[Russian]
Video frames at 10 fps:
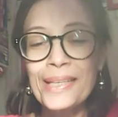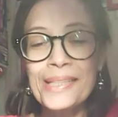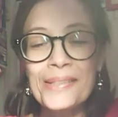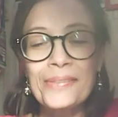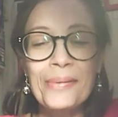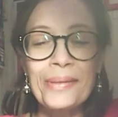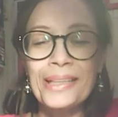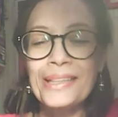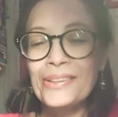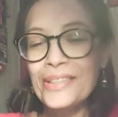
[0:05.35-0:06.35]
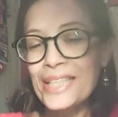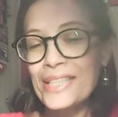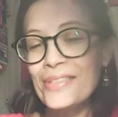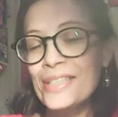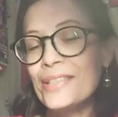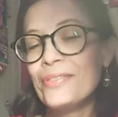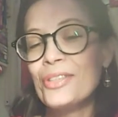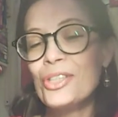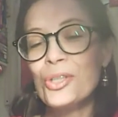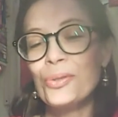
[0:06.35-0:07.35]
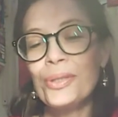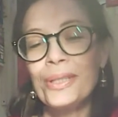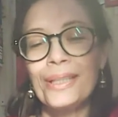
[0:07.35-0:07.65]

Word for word: С вами канал «Неизвестный фэншуй»